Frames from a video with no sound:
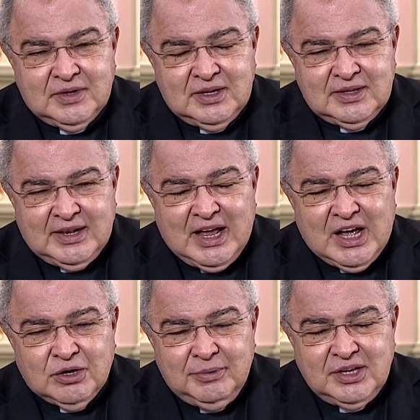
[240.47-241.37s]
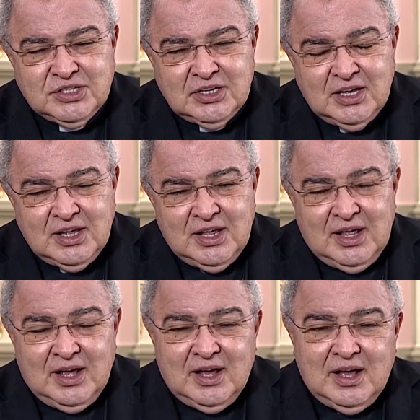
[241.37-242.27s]
que tragam realmente
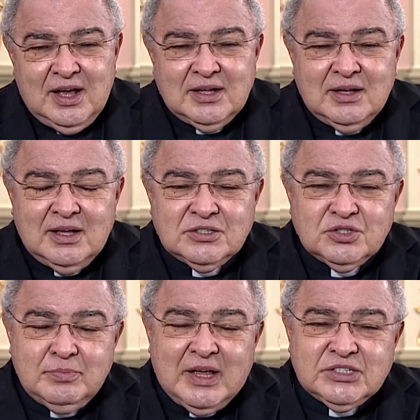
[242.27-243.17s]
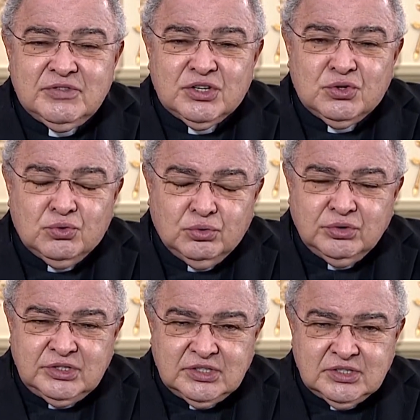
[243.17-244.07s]
a, a, as, as,
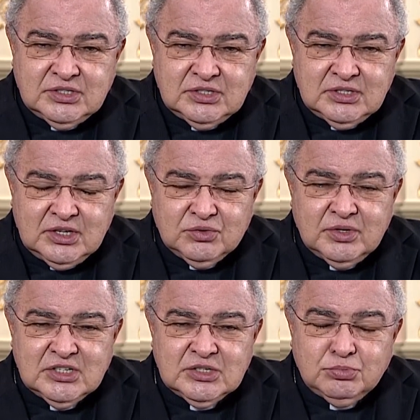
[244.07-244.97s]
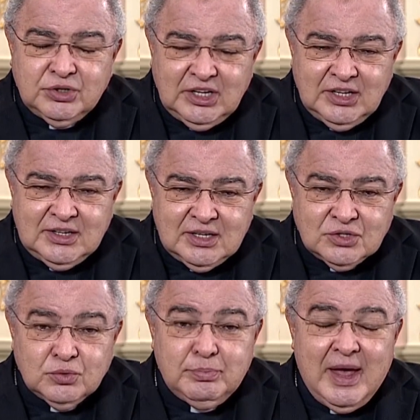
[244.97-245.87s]
virtudes, as coisas
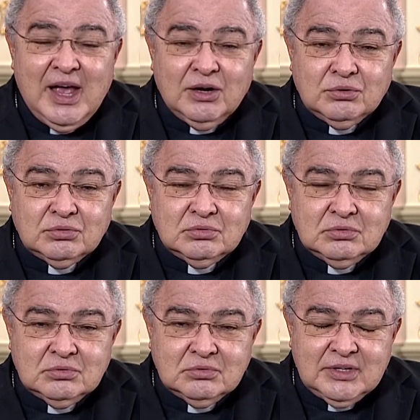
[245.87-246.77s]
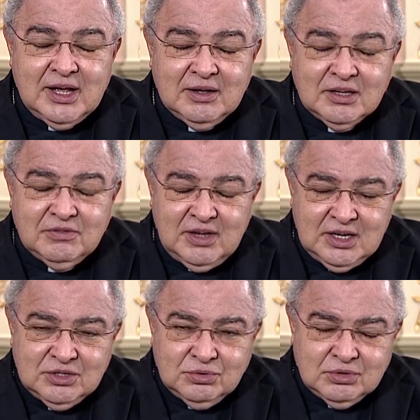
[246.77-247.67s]
bonitas, o belo né, que vem
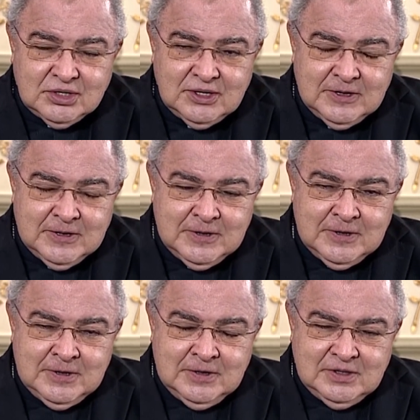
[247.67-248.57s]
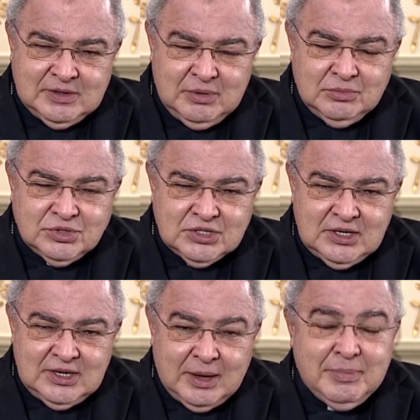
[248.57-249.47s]
à tona. Sabemos
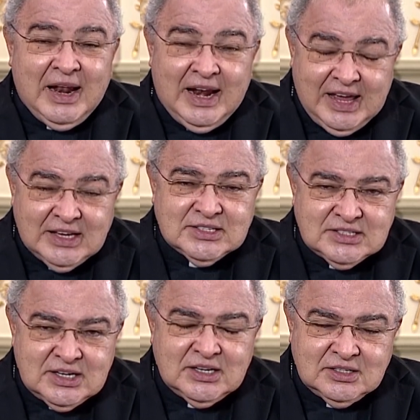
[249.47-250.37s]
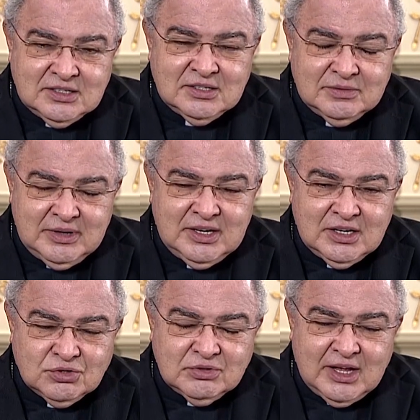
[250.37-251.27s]
que a beleza vem
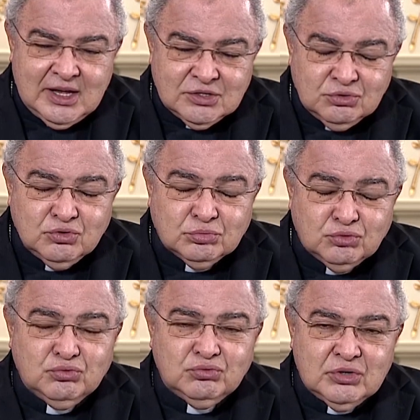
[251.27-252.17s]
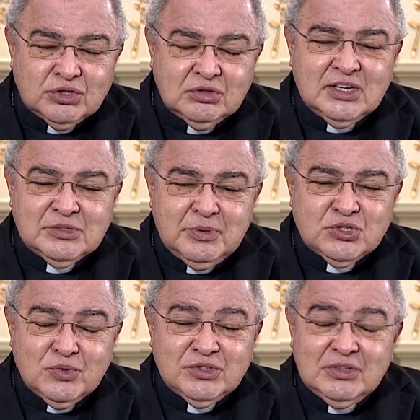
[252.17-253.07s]
ajudar, ajuda o mundo, ajuda as
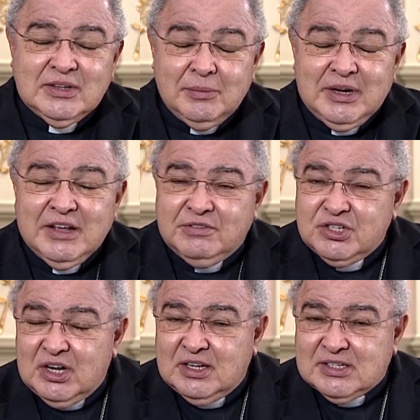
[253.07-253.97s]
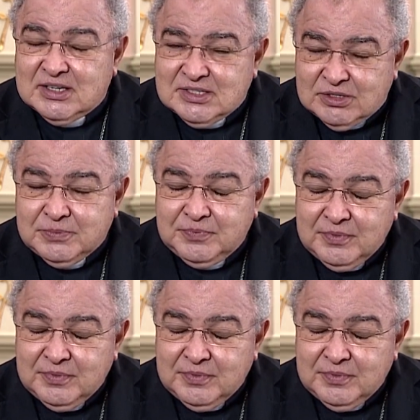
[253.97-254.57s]
pessoas, ajuda também na evangelização